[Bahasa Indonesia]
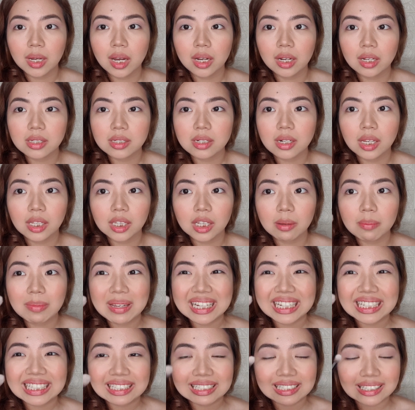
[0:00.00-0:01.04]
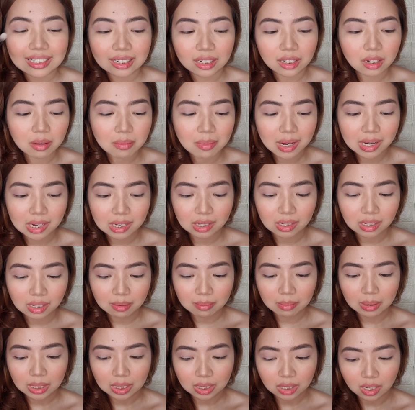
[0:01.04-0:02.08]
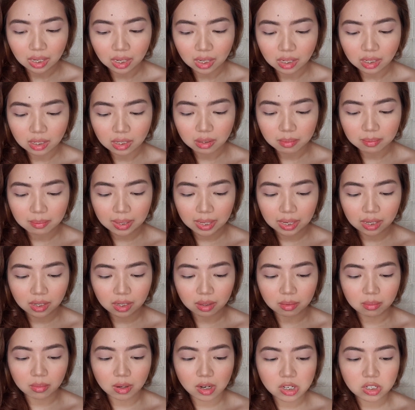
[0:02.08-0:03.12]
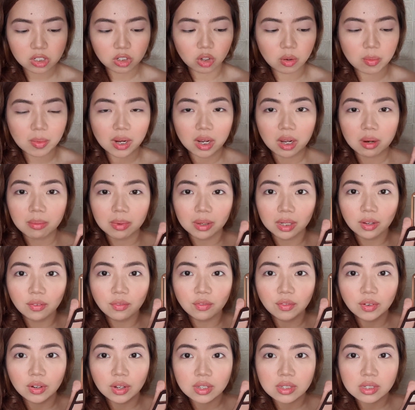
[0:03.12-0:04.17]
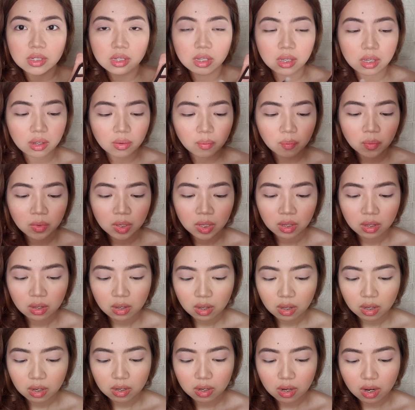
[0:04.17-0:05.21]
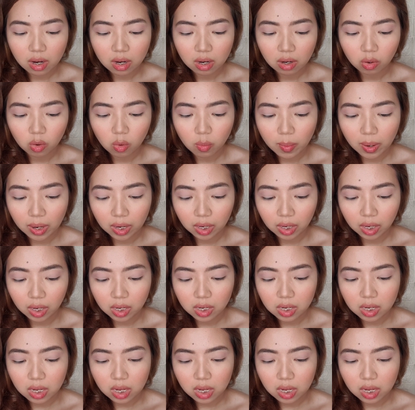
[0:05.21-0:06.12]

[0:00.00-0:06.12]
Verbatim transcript: yang agak sedikit lebih kecil dibandingin lamika blending brush aku bakalan pakai fuzzy dan aku pakai